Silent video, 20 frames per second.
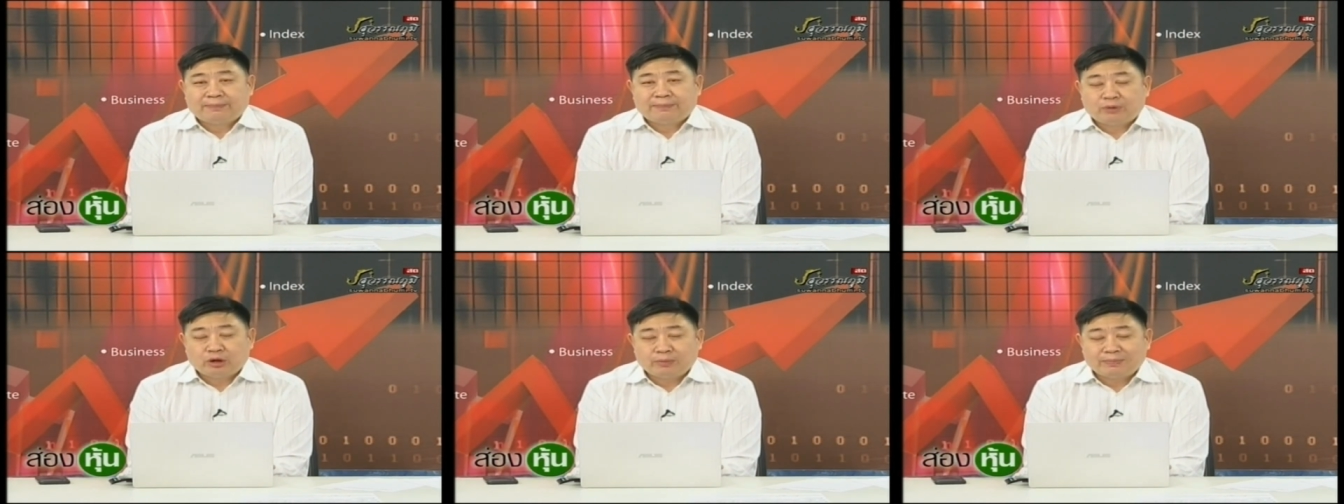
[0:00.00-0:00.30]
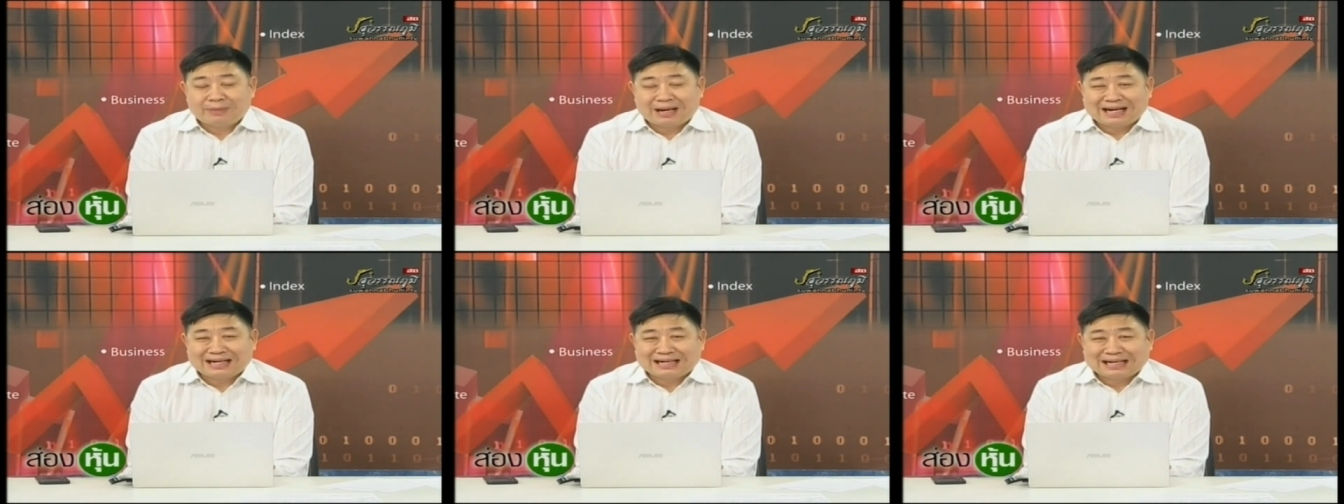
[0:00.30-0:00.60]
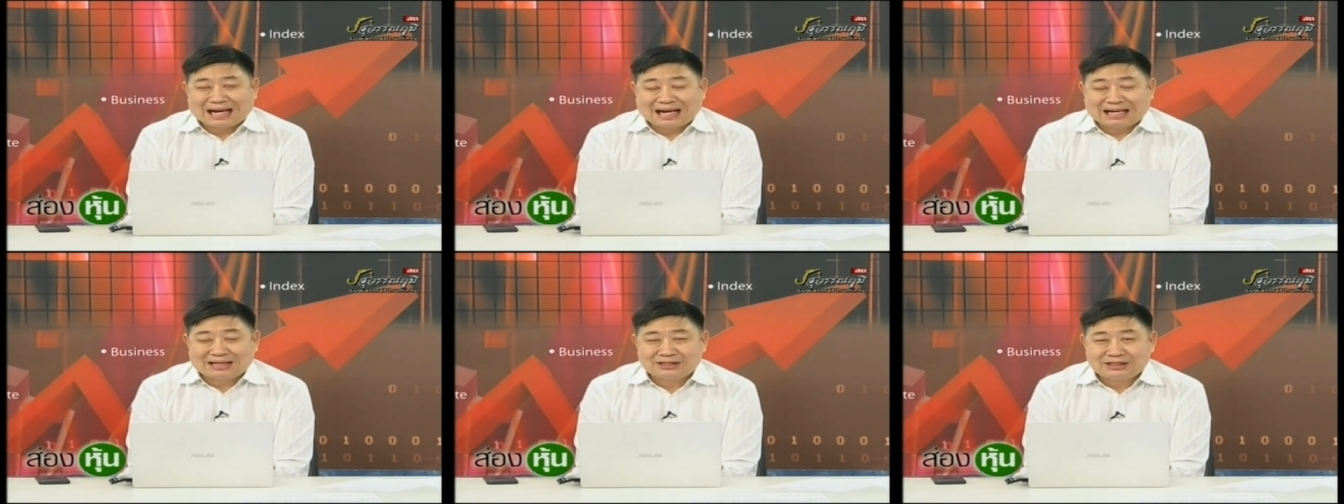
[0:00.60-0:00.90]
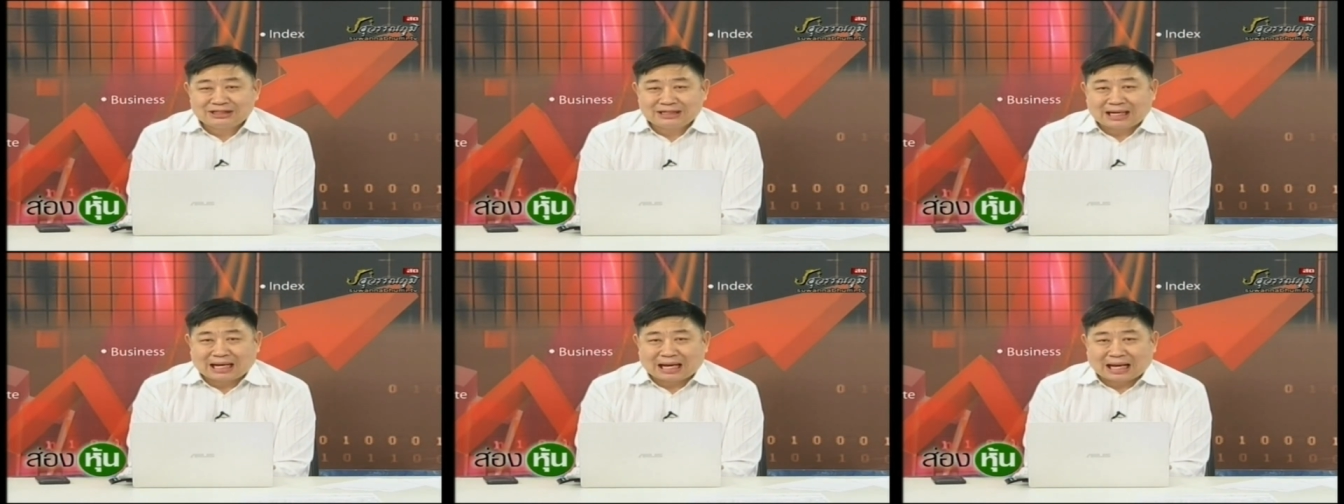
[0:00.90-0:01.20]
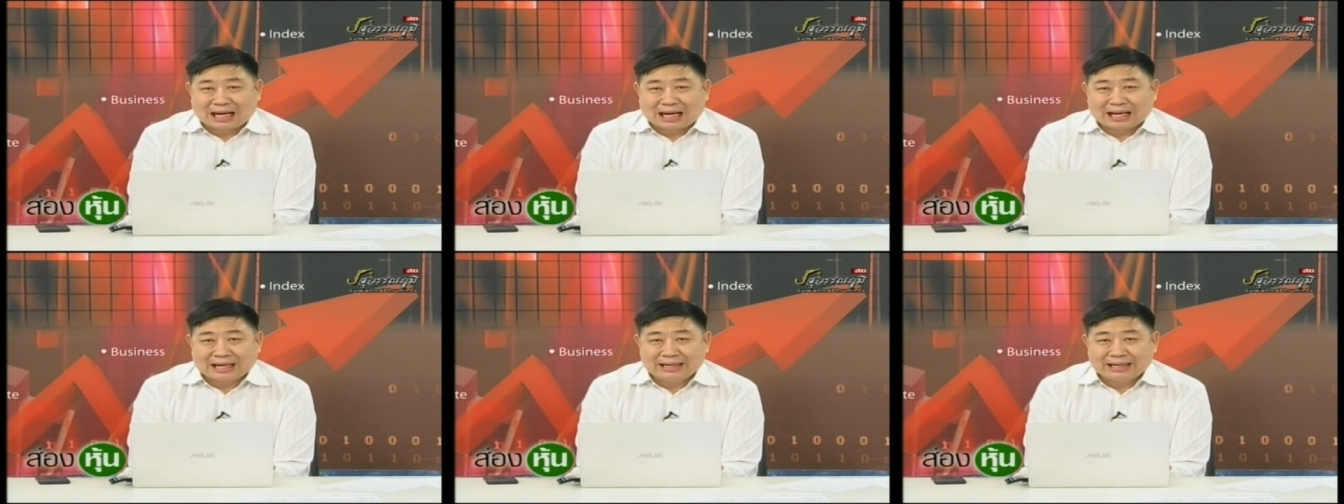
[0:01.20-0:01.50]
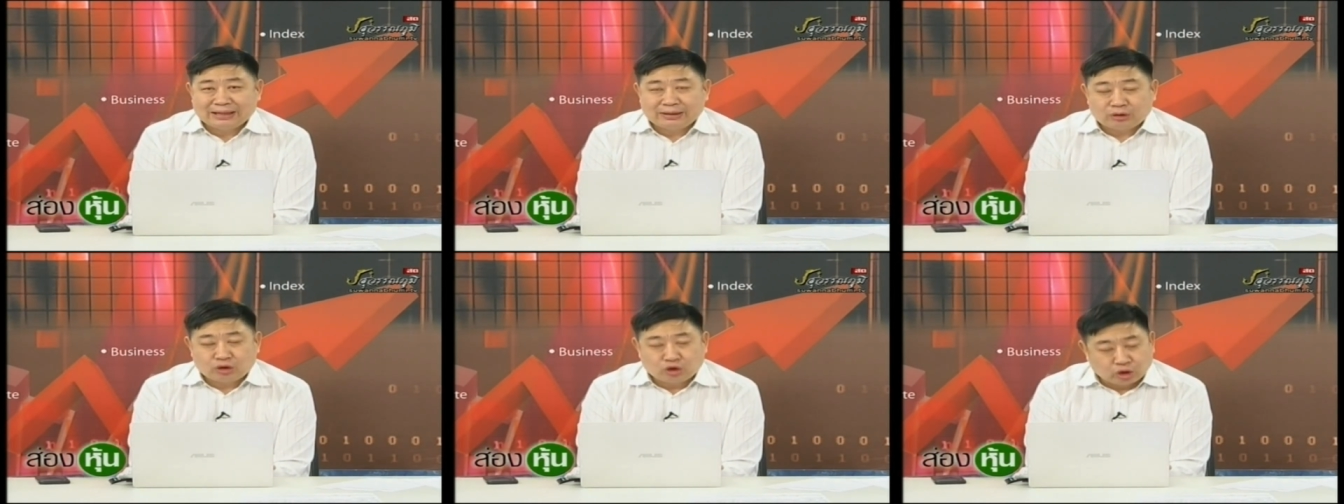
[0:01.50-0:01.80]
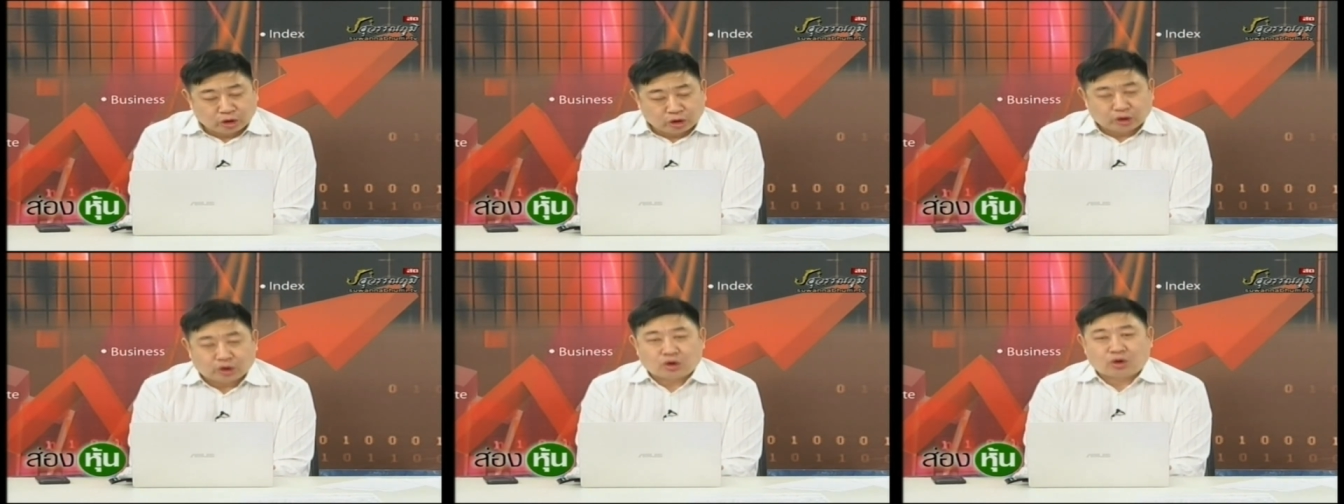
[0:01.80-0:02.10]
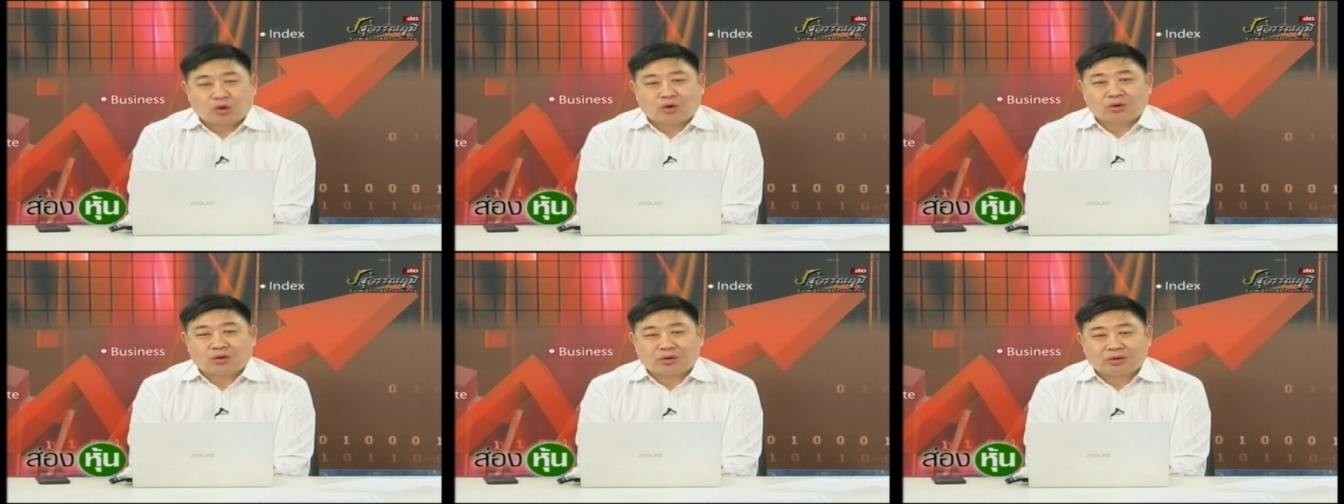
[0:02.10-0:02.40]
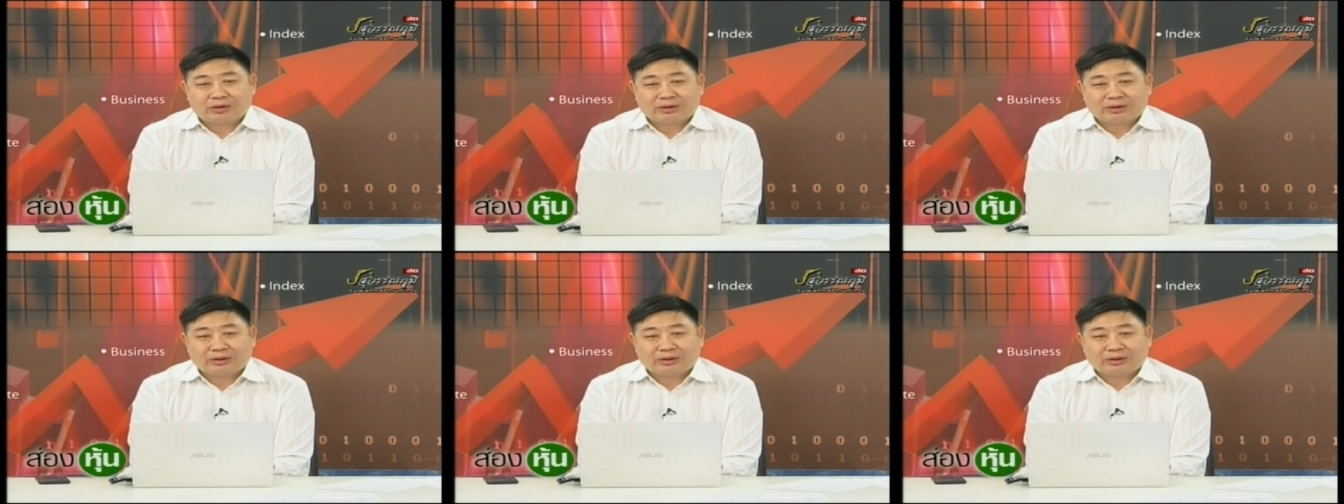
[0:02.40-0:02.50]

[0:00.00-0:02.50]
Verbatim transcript: ปริมาณการซื้อขายลดลง